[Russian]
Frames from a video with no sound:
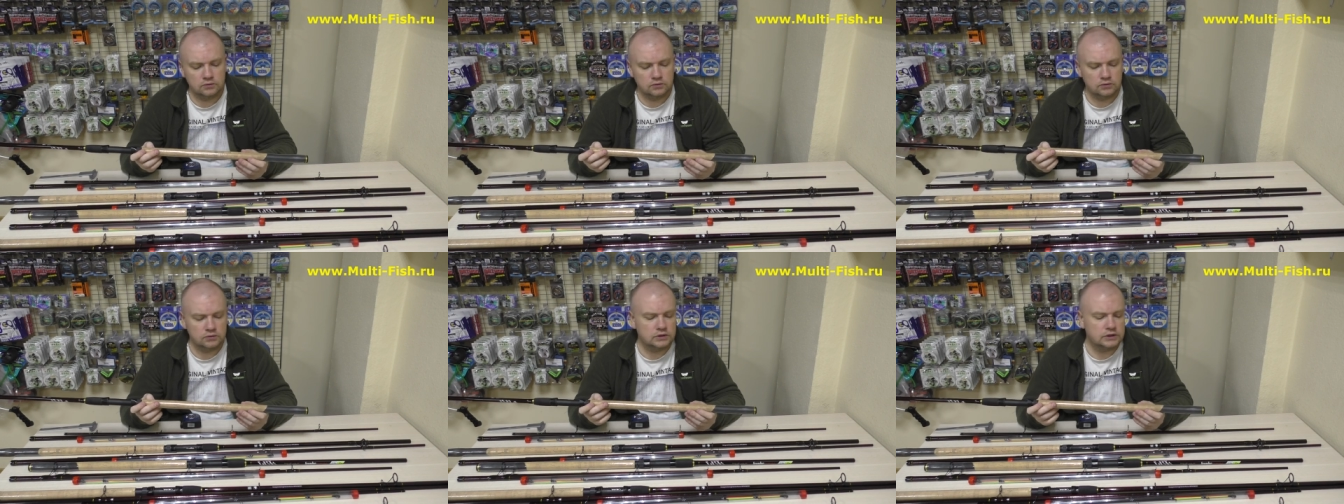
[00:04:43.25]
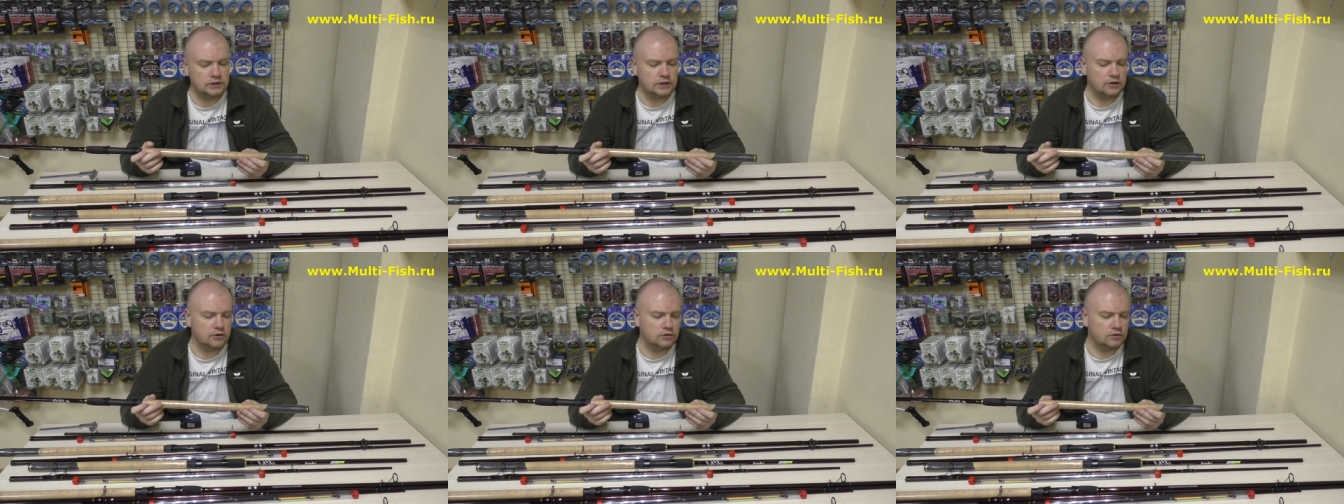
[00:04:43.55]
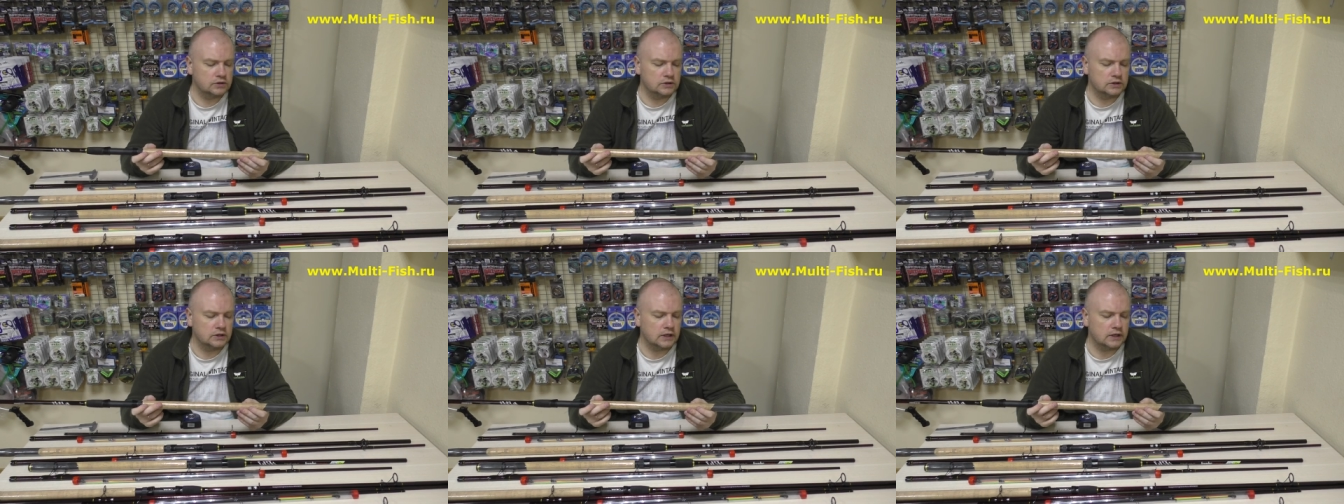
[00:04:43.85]
ну,
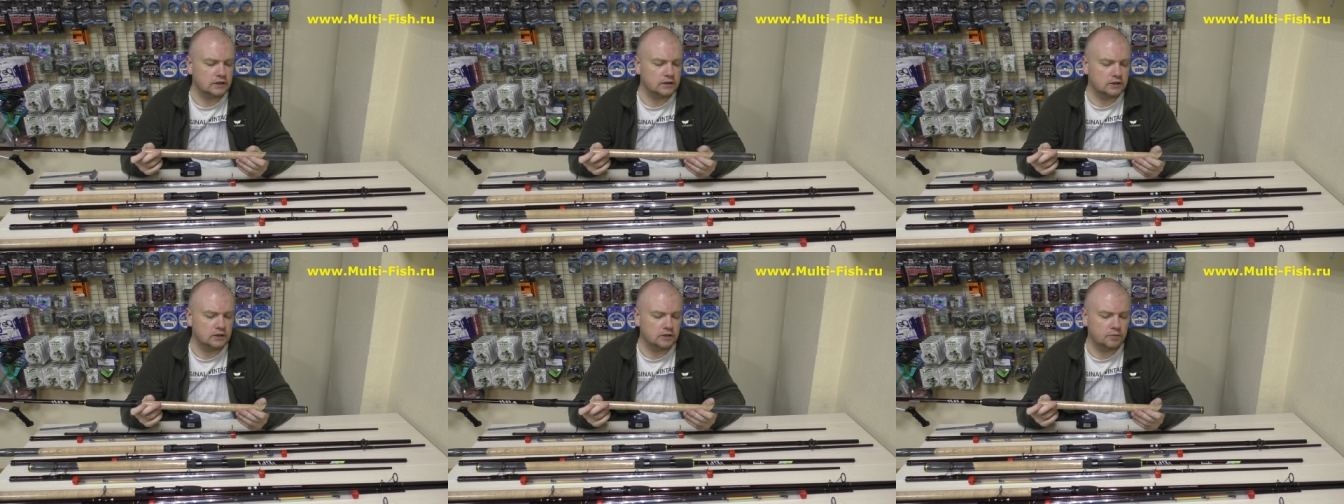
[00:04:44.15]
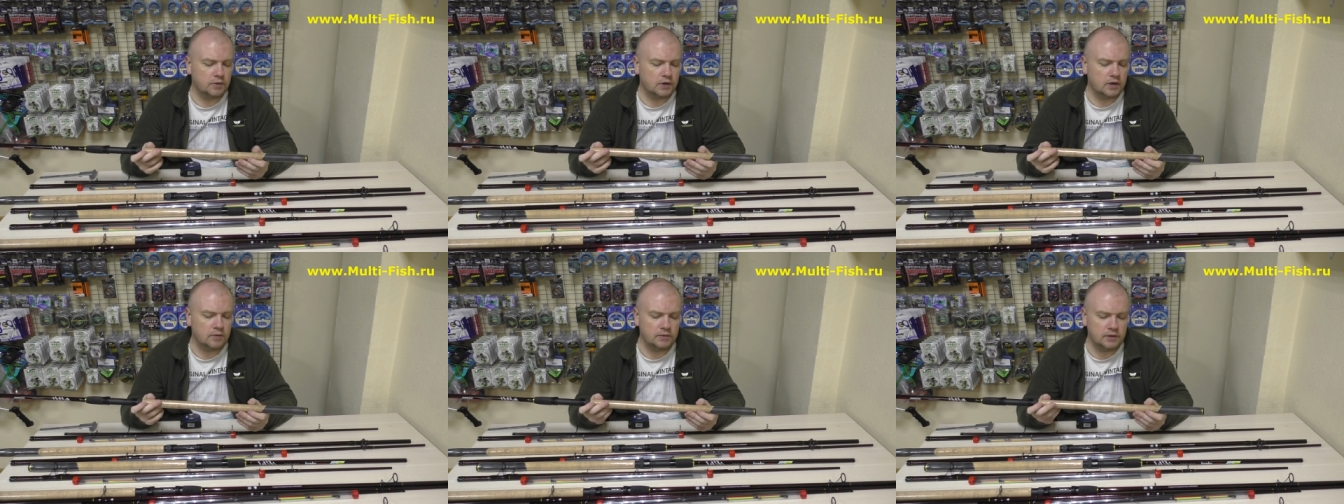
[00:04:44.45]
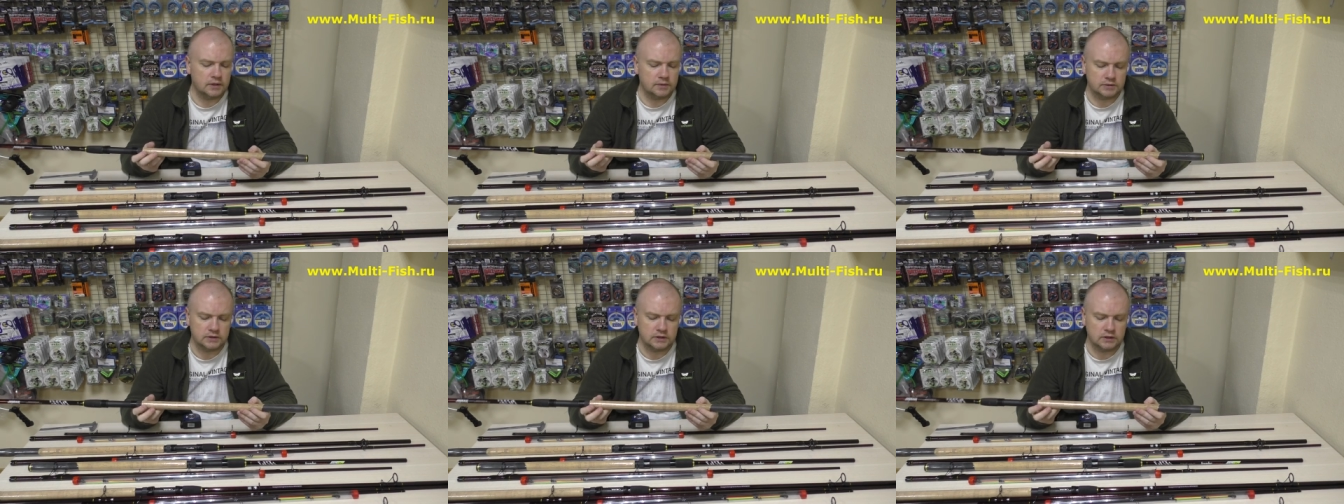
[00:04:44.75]
серьезно каких-то
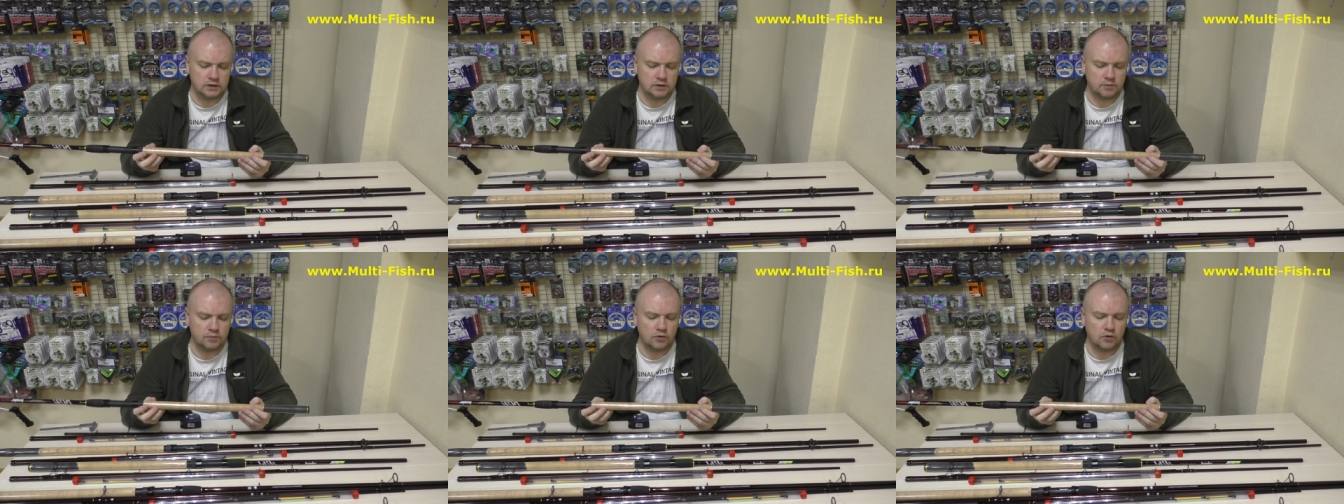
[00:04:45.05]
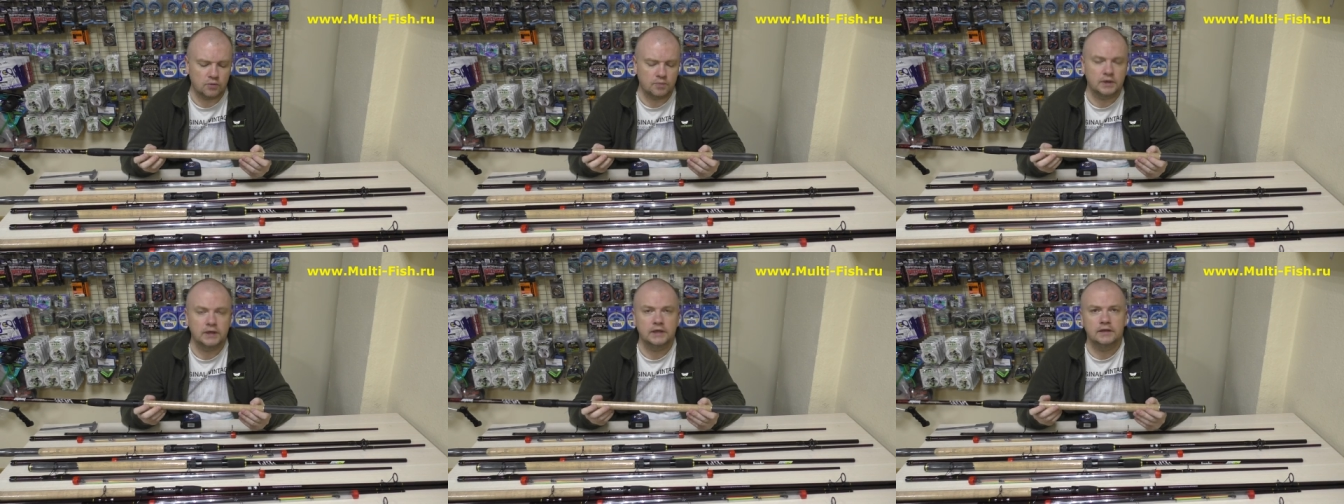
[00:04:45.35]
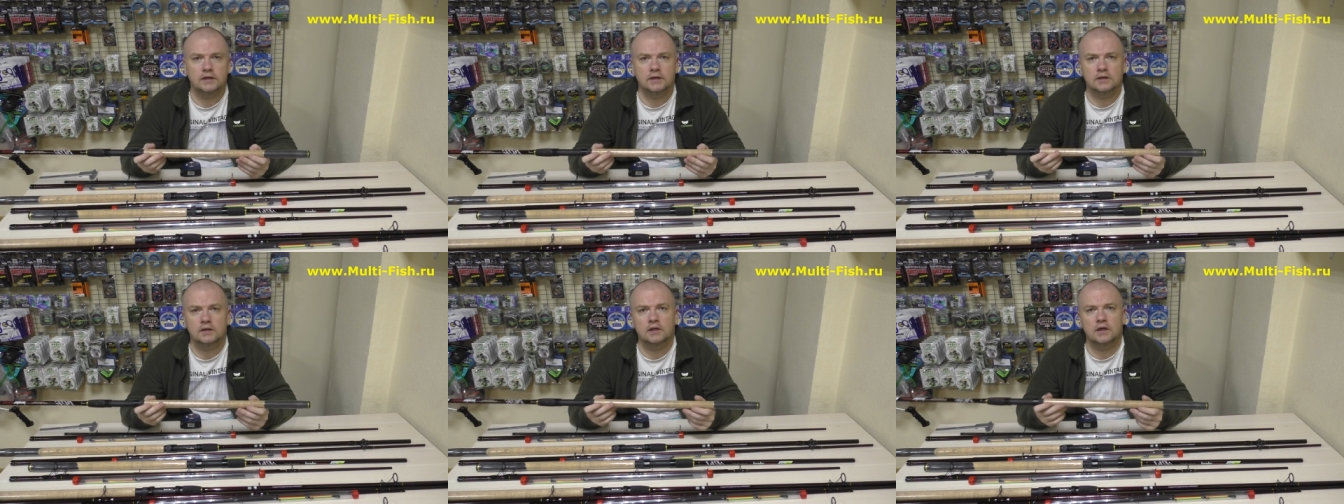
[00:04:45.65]
проблем с этой пробкой нет,